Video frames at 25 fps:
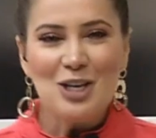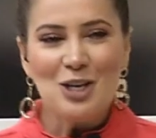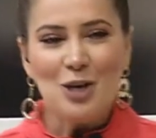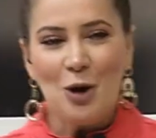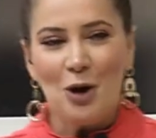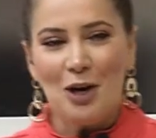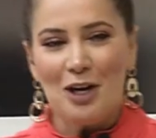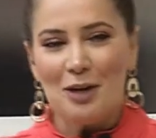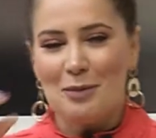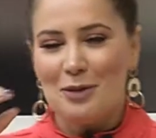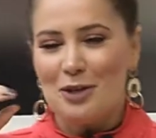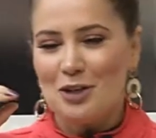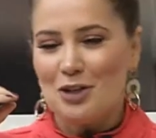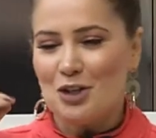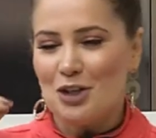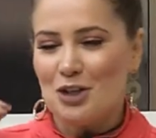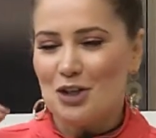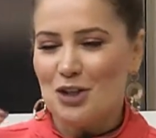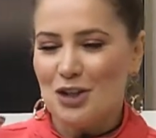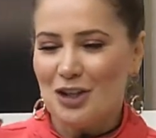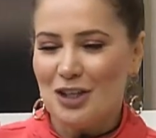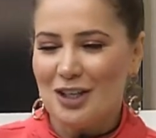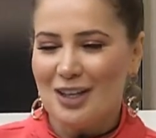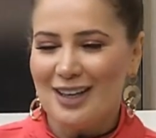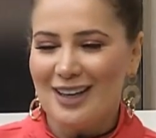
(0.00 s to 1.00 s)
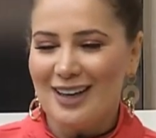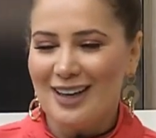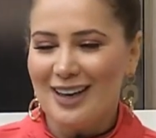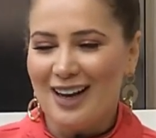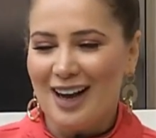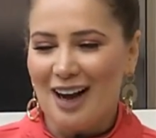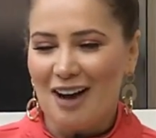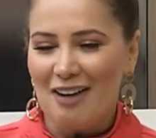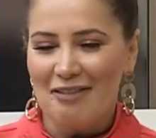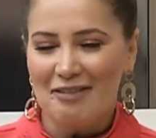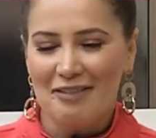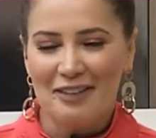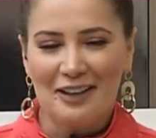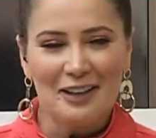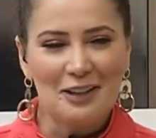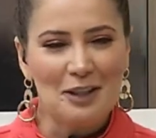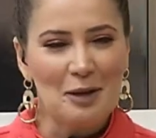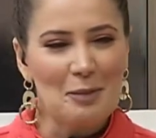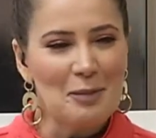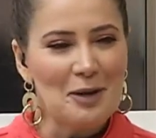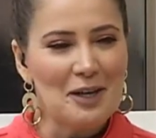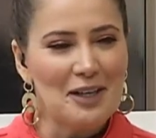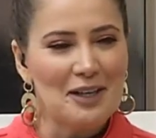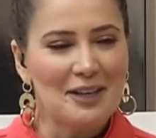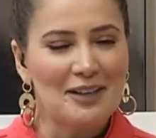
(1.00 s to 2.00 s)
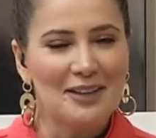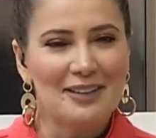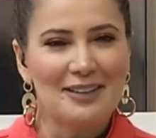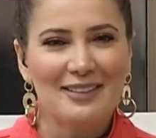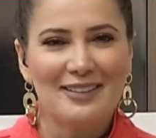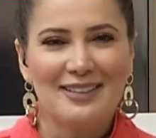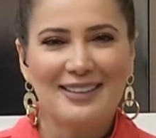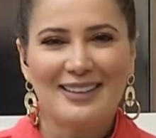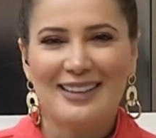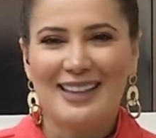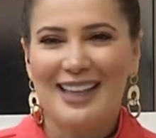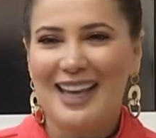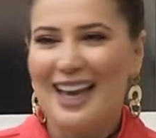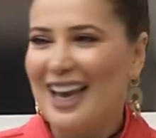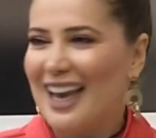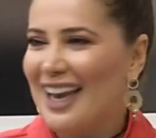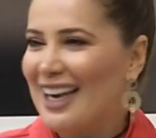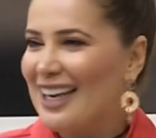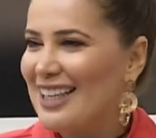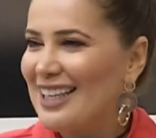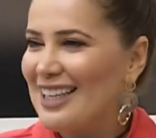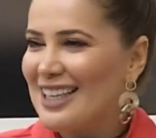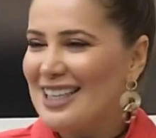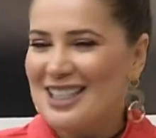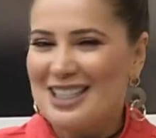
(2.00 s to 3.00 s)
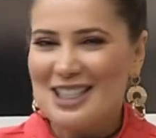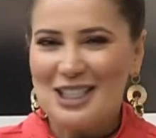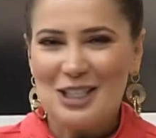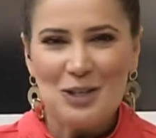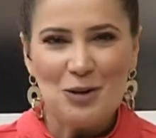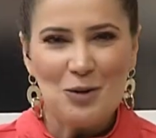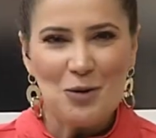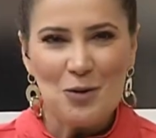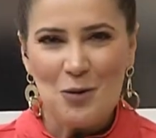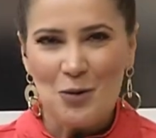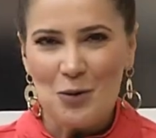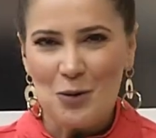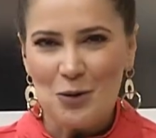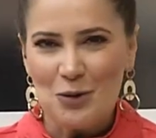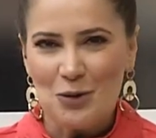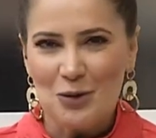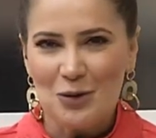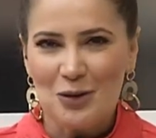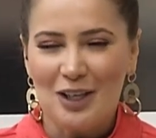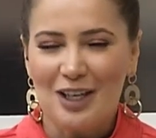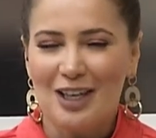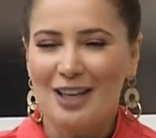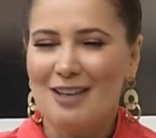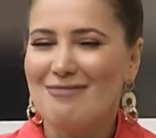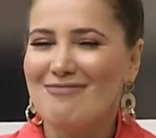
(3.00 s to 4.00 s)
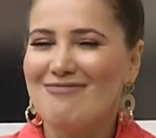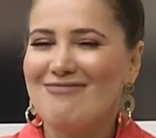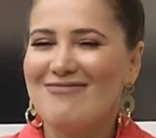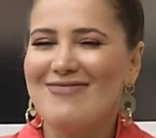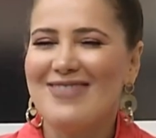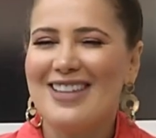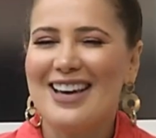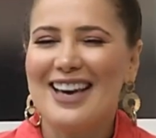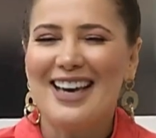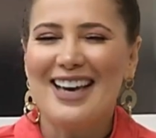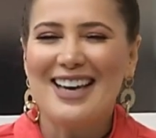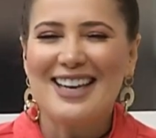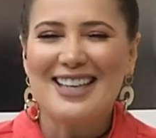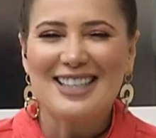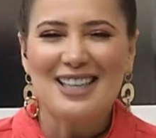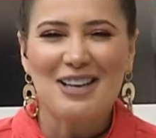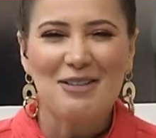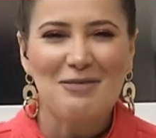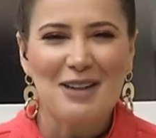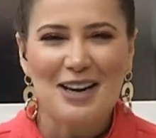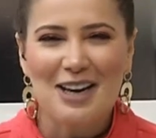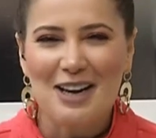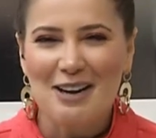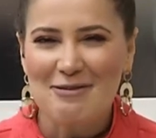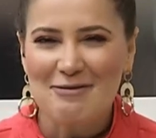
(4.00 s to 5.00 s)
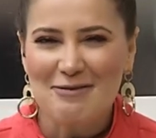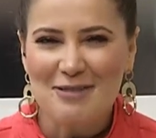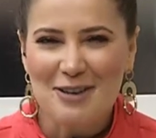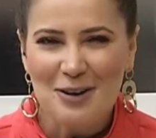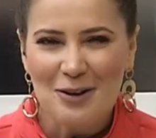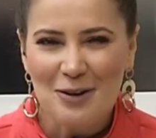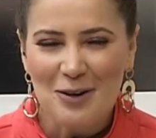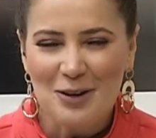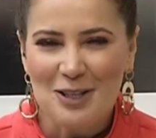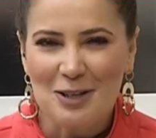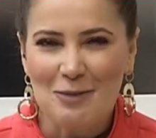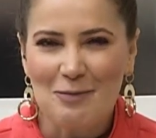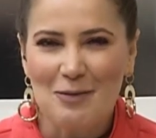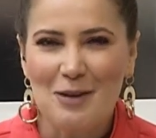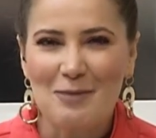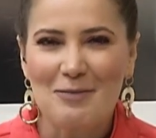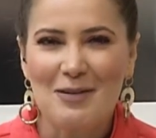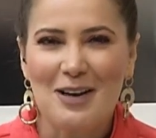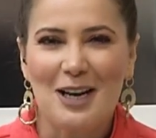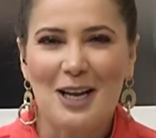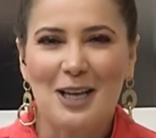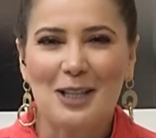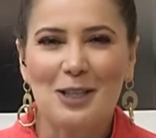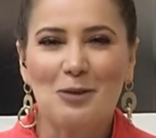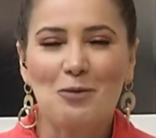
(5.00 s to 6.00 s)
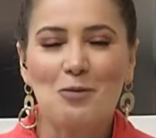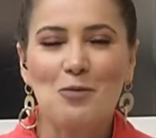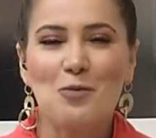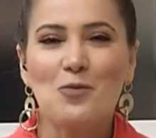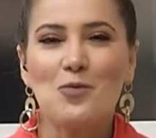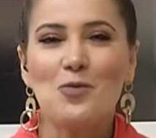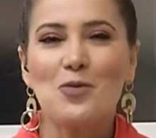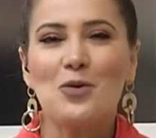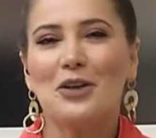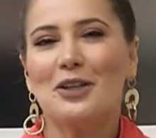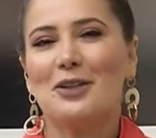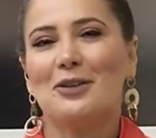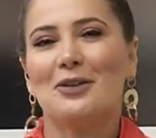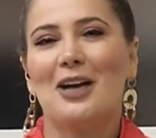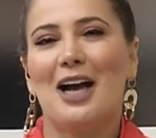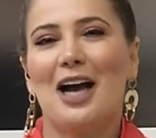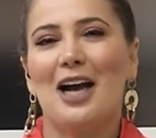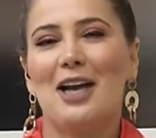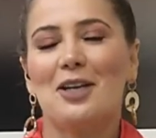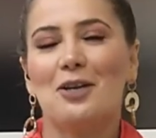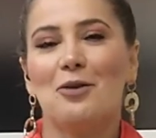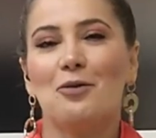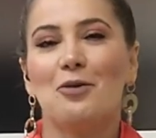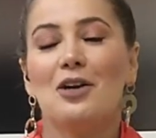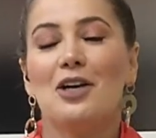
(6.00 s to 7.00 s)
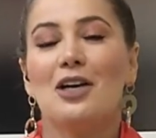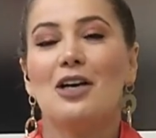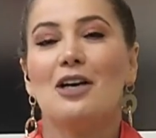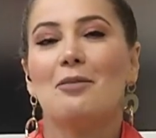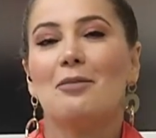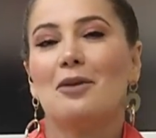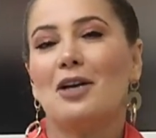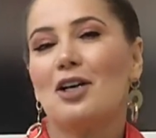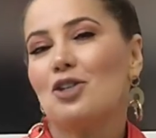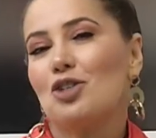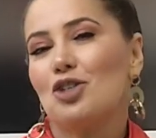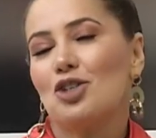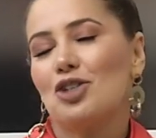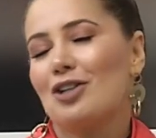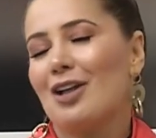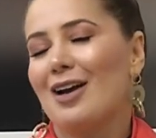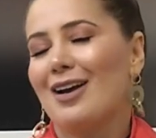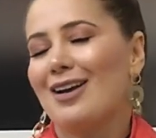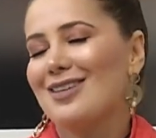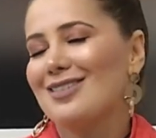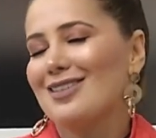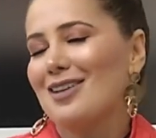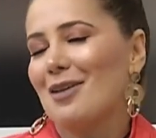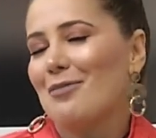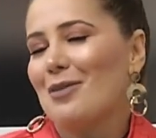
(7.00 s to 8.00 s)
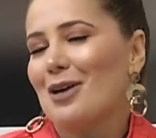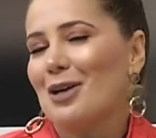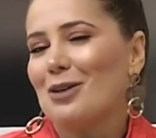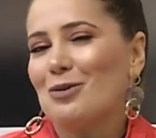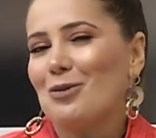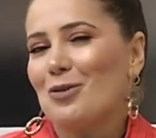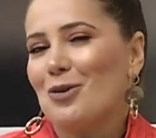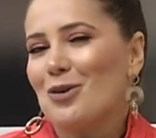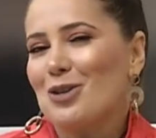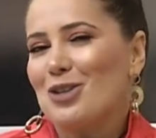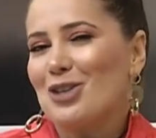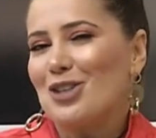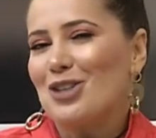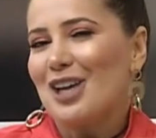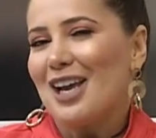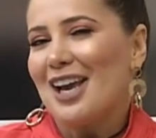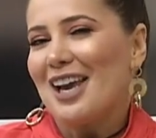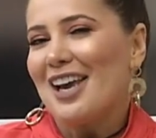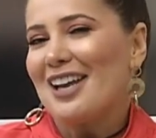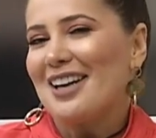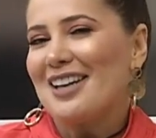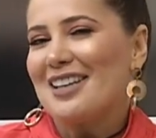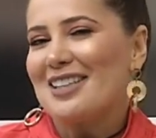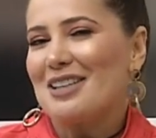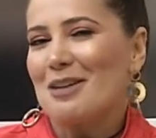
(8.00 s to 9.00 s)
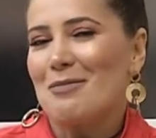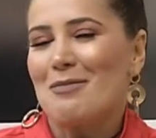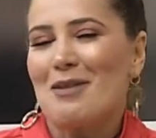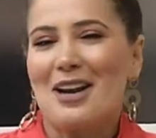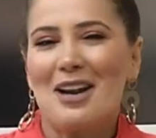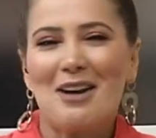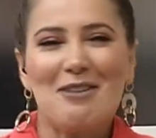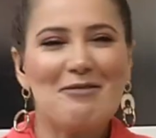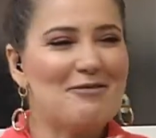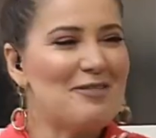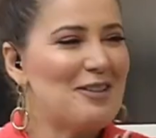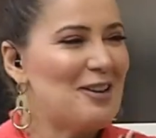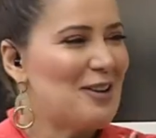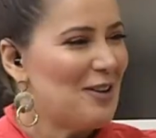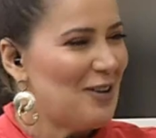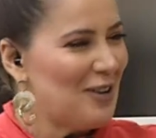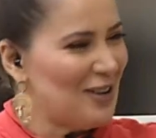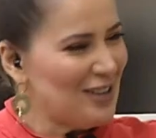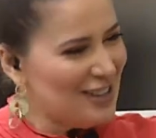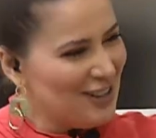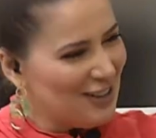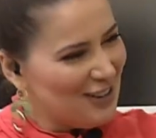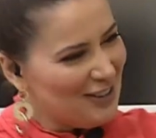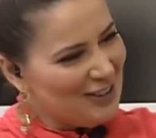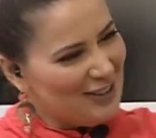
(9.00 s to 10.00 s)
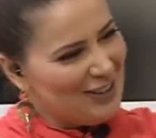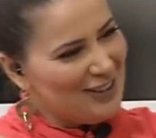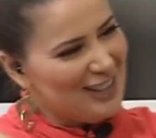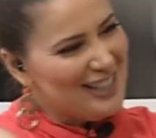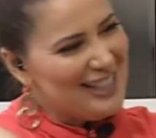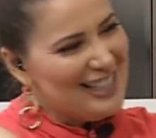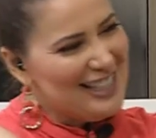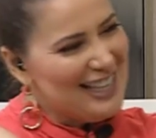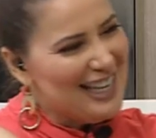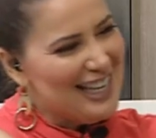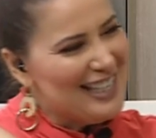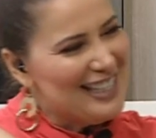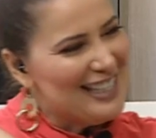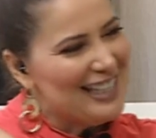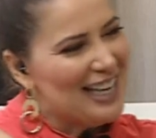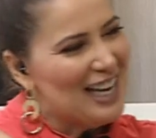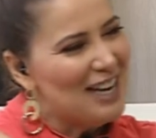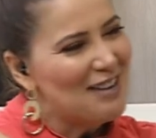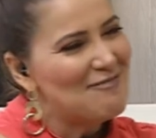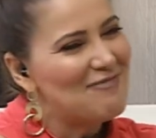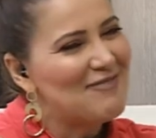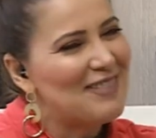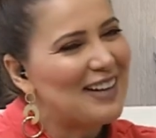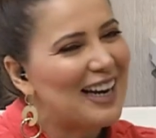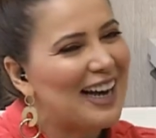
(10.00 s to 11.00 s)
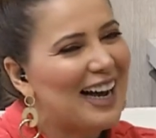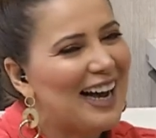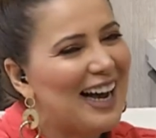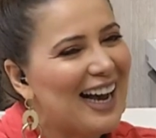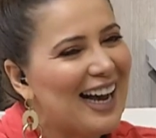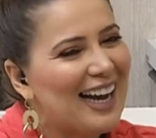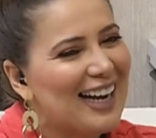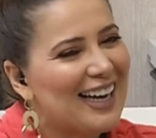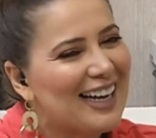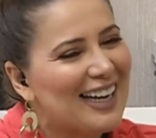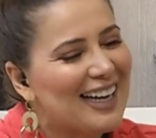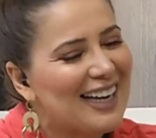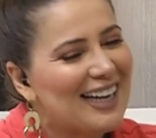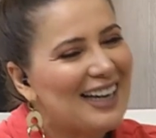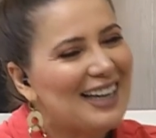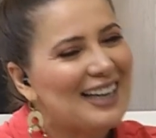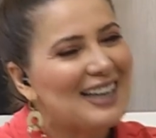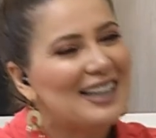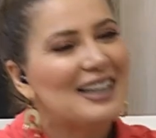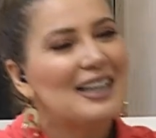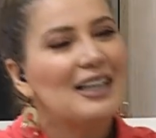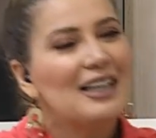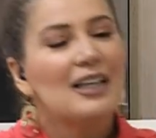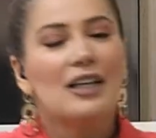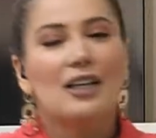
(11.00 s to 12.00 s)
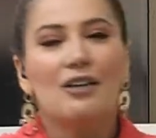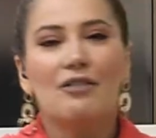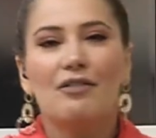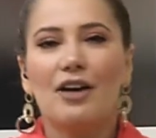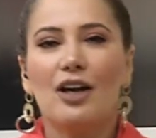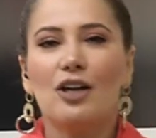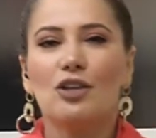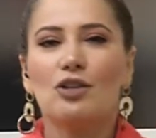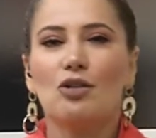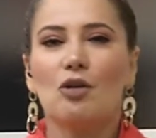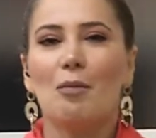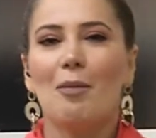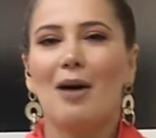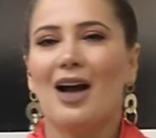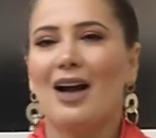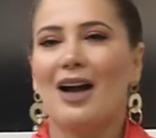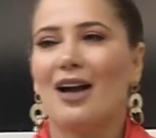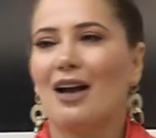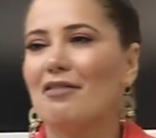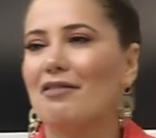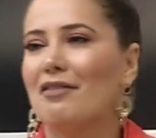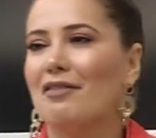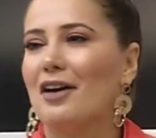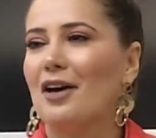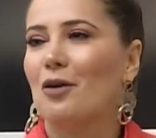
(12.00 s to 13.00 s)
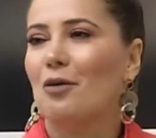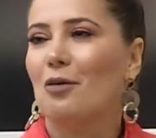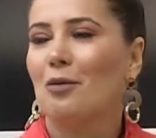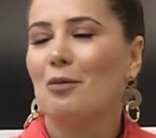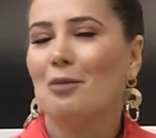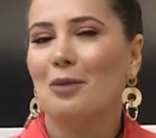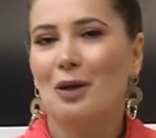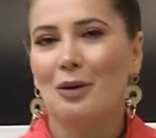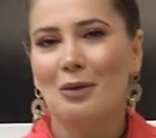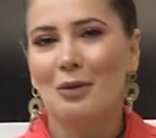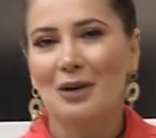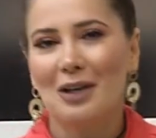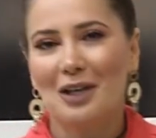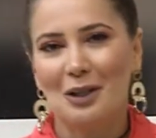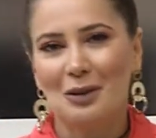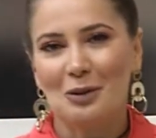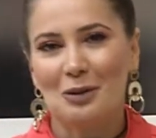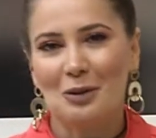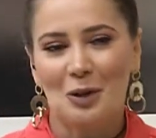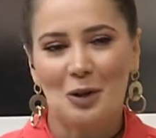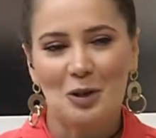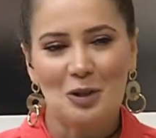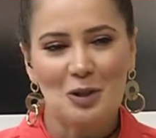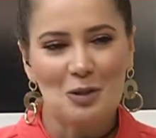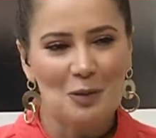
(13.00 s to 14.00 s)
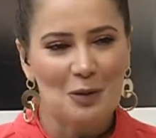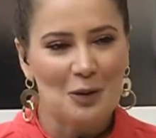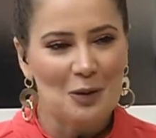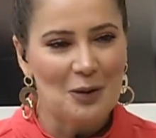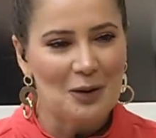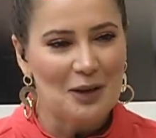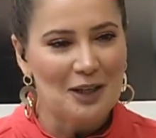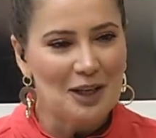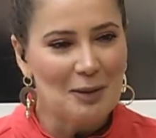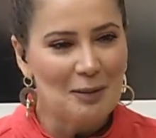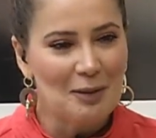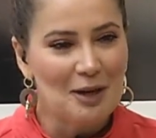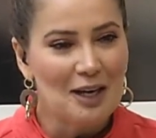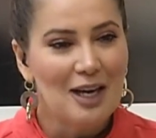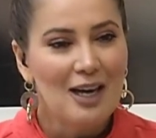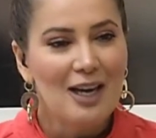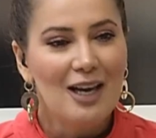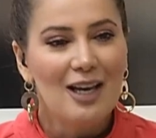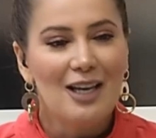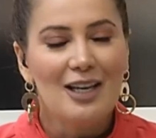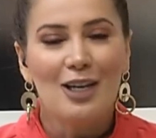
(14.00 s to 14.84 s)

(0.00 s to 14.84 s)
E olha, minha gente, que café da manhã delicioso, que mesa maravilhosa, preparada com muito carinho, porque a gente está recebendo hoje ela, essa maravilhosa doutora Jéssica Braga, que veio tomar café comigo aqui no nosso programa.